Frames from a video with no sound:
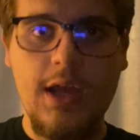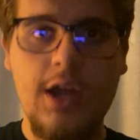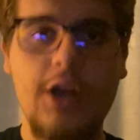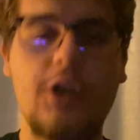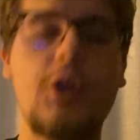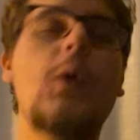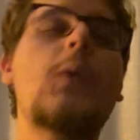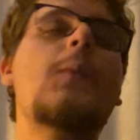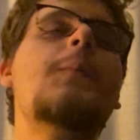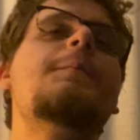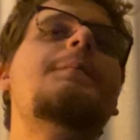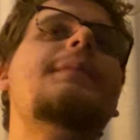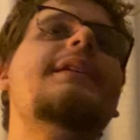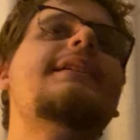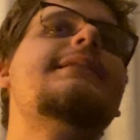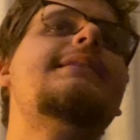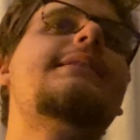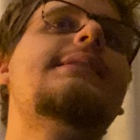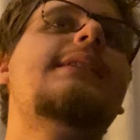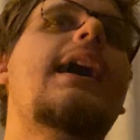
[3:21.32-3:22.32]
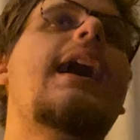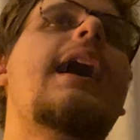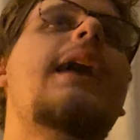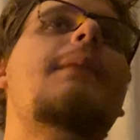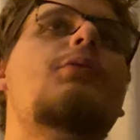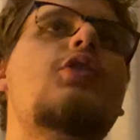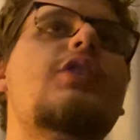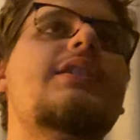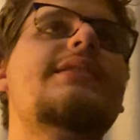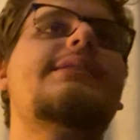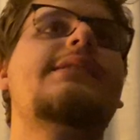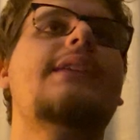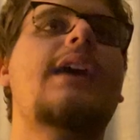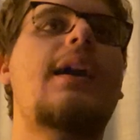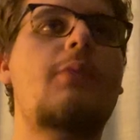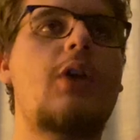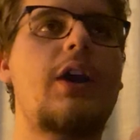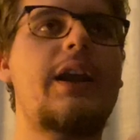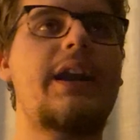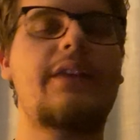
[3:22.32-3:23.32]
Non pensiamo che
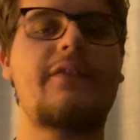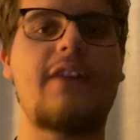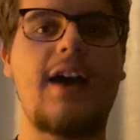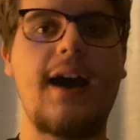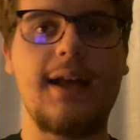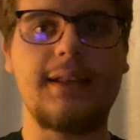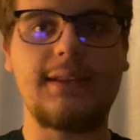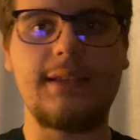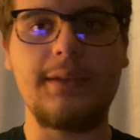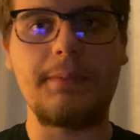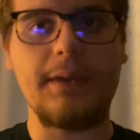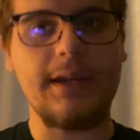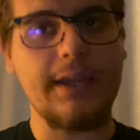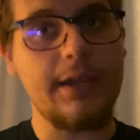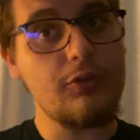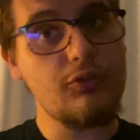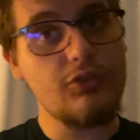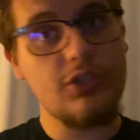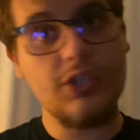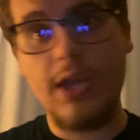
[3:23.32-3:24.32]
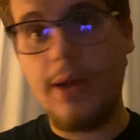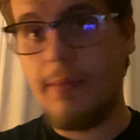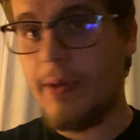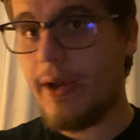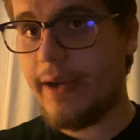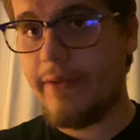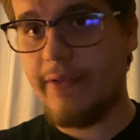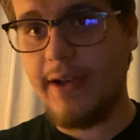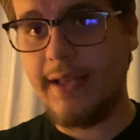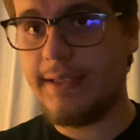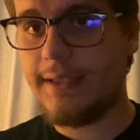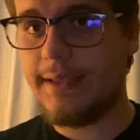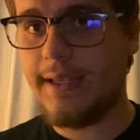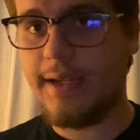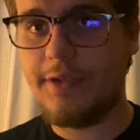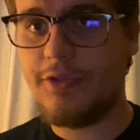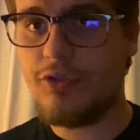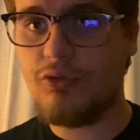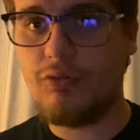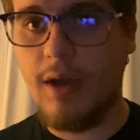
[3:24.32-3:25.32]
siamo arrivati perché non siamo arrivati da
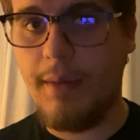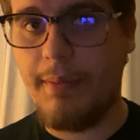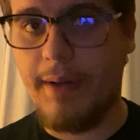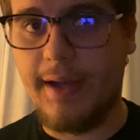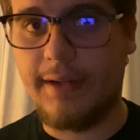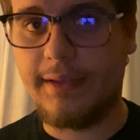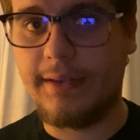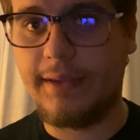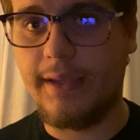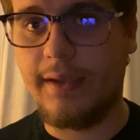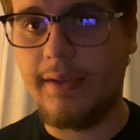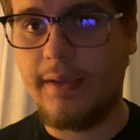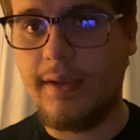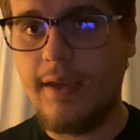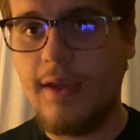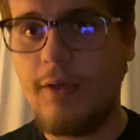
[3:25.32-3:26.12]
nessuna parte.